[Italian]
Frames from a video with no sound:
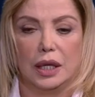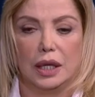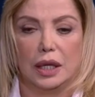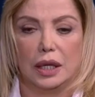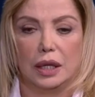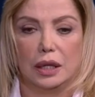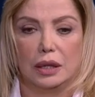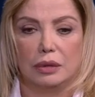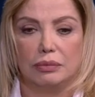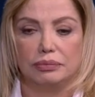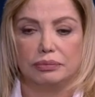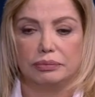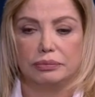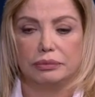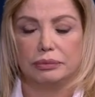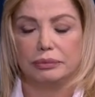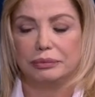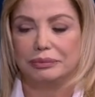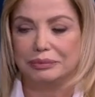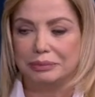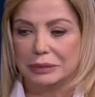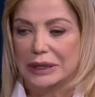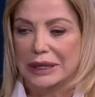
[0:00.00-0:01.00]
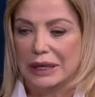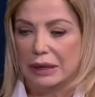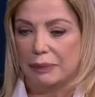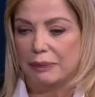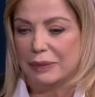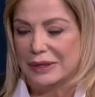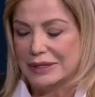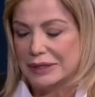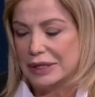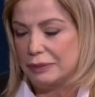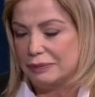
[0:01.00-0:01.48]
eh, le,
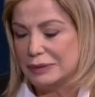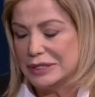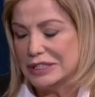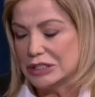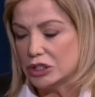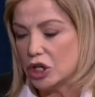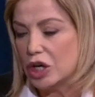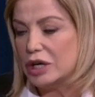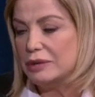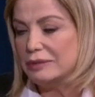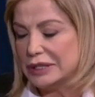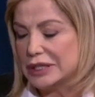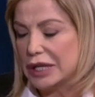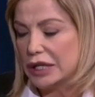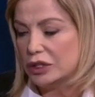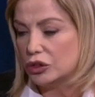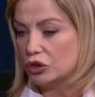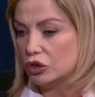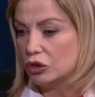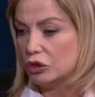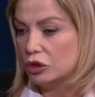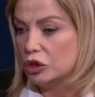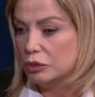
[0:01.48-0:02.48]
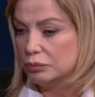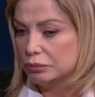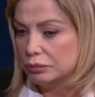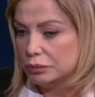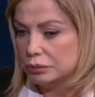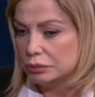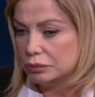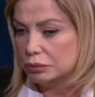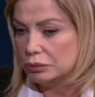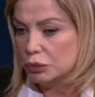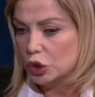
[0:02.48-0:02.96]
le, pistole mi danno
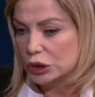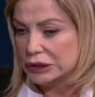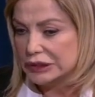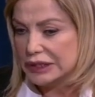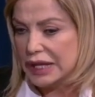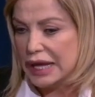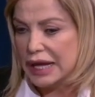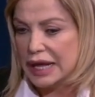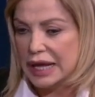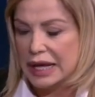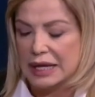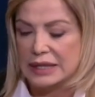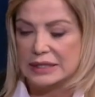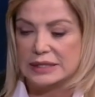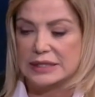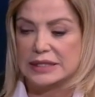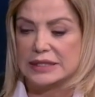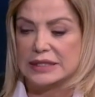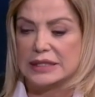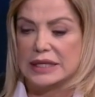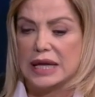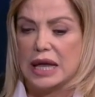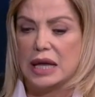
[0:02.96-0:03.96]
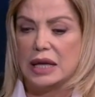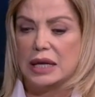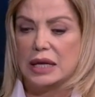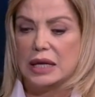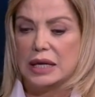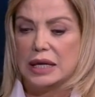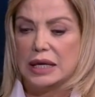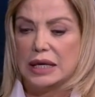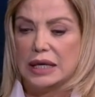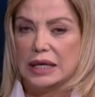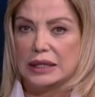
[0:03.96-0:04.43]
molta ansia
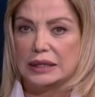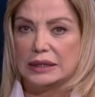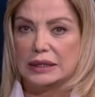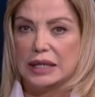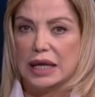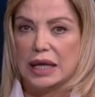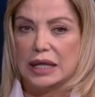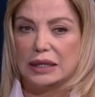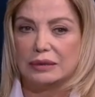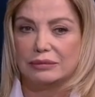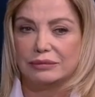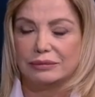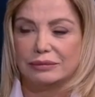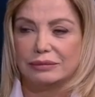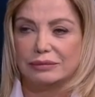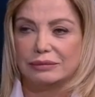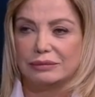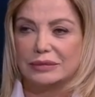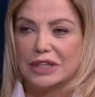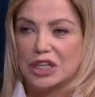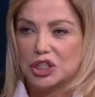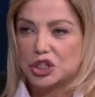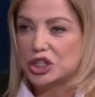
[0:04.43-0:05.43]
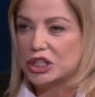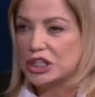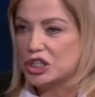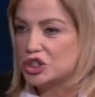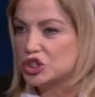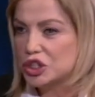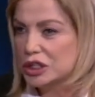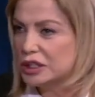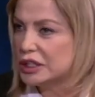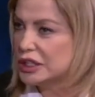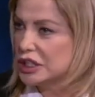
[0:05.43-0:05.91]
e da, da
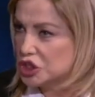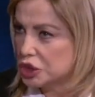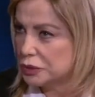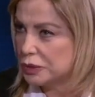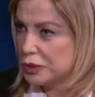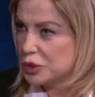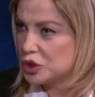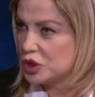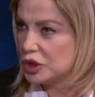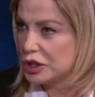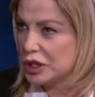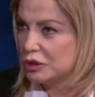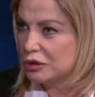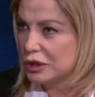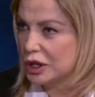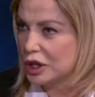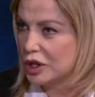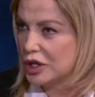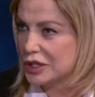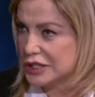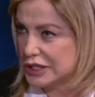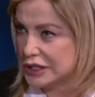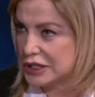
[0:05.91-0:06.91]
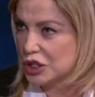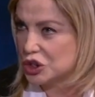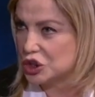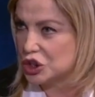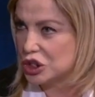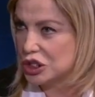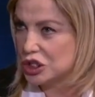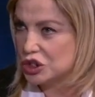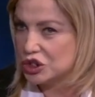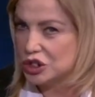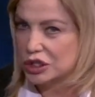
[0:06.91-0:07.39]
sceneggiatrice, posso dire una cosa da
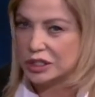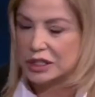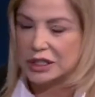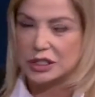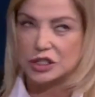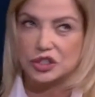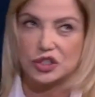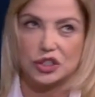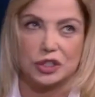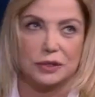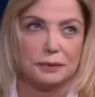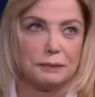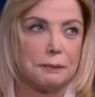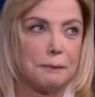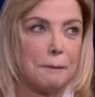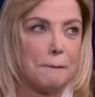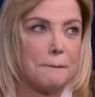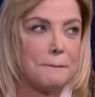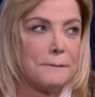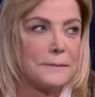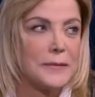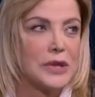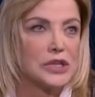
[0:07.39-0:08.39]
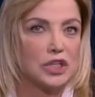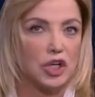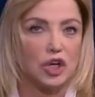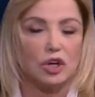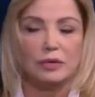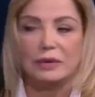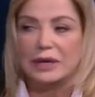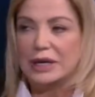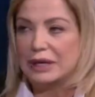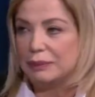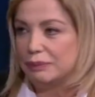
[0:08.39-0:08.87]
sceneggiatrice,
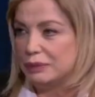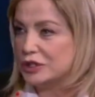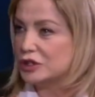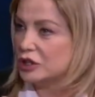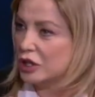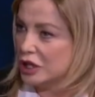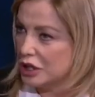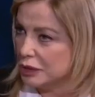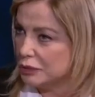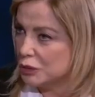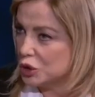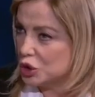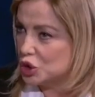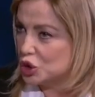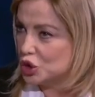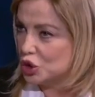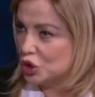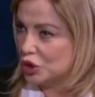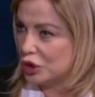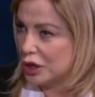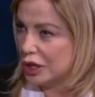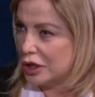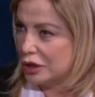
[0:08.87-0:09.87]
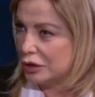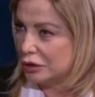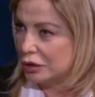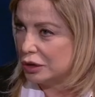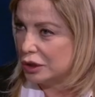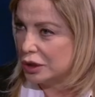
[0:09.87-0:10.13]
siccome le pistole emozionano,